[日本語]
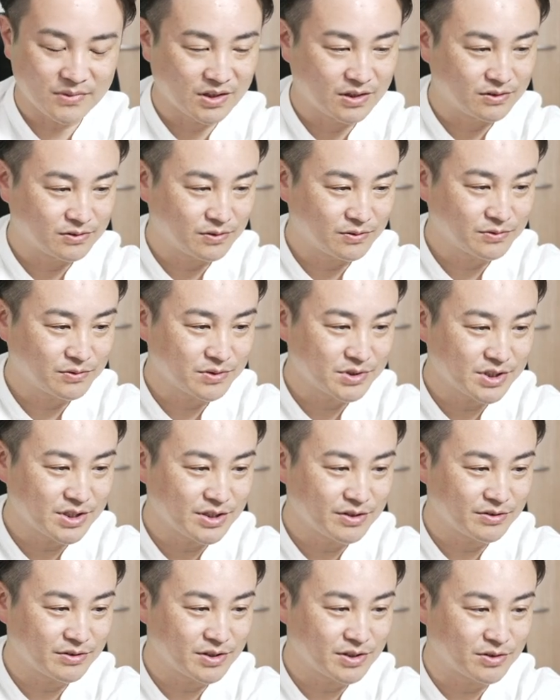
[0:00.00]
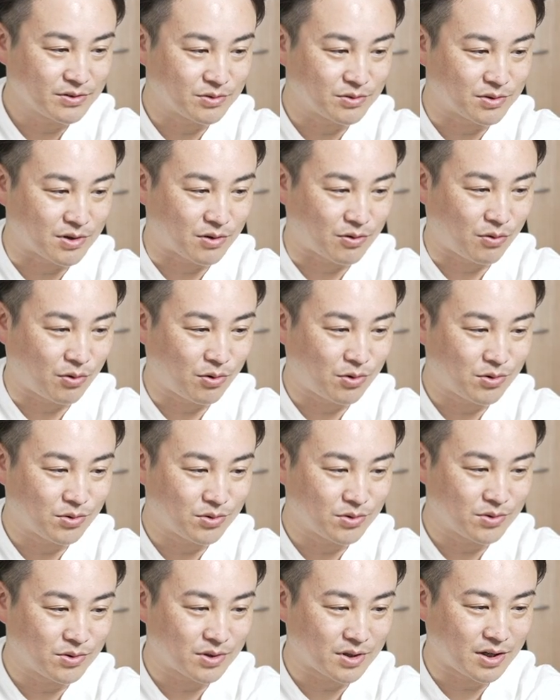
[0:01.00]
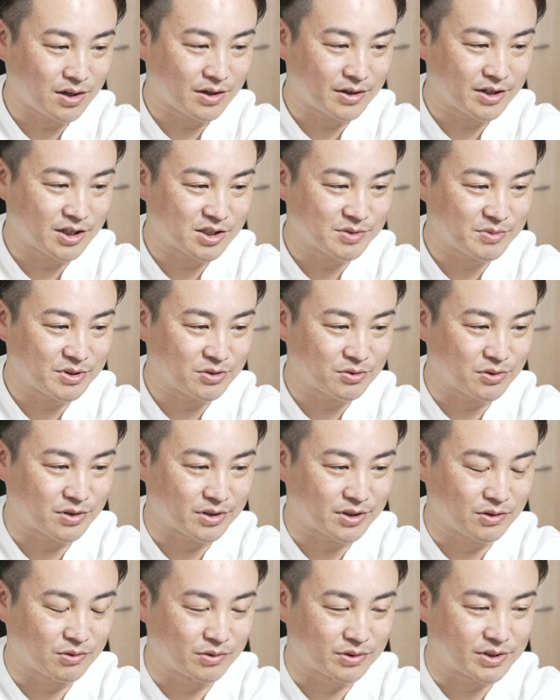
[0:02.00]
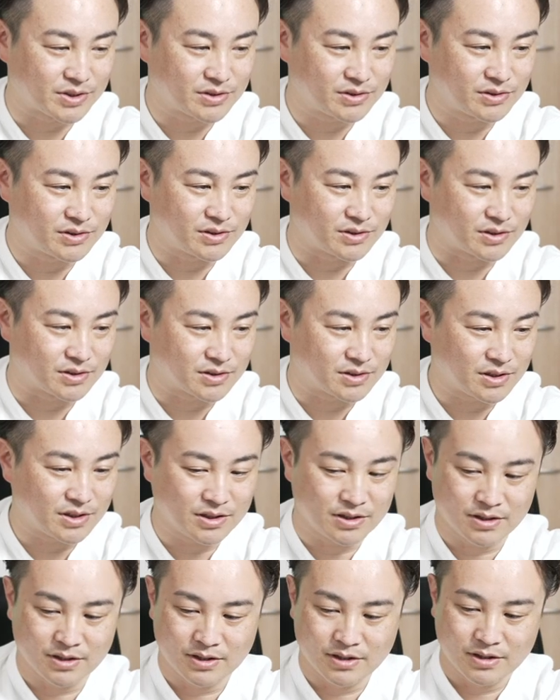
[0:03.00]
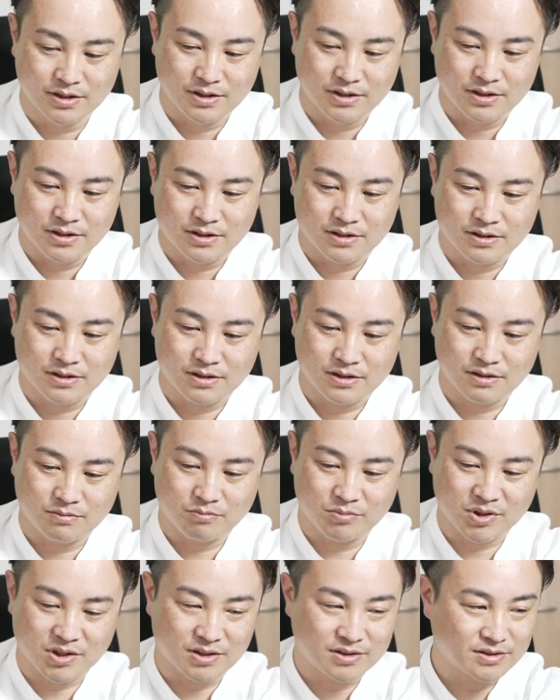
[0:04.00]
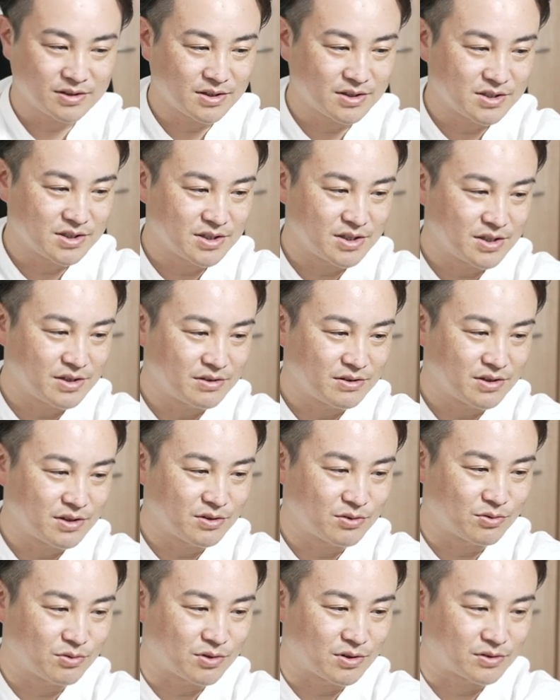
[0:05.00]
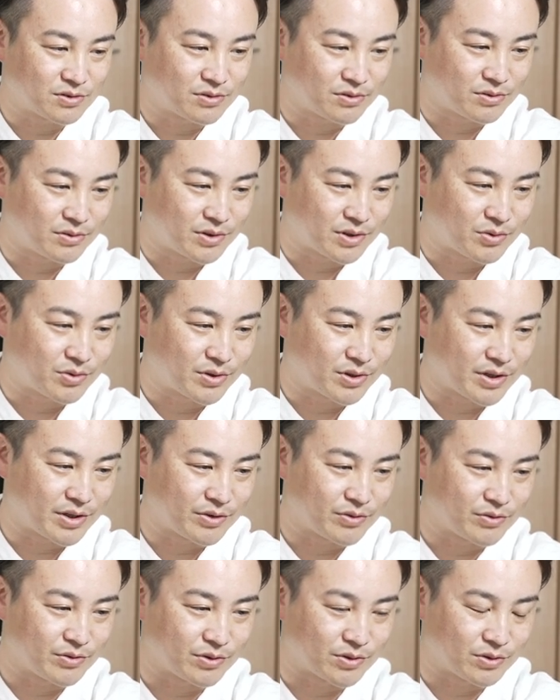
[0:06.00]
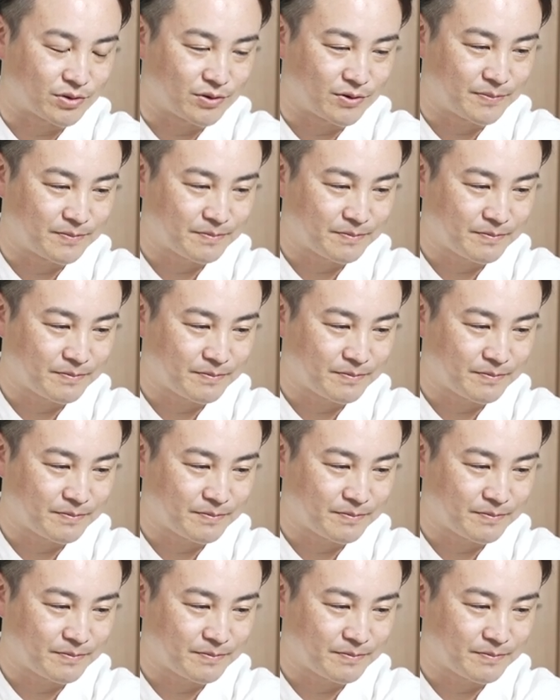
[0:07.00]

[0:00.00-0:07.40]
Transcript: ソフト GND の方がここのかかり始めのところが結構きついんですね。でバランサー GND の方がこれが緩いと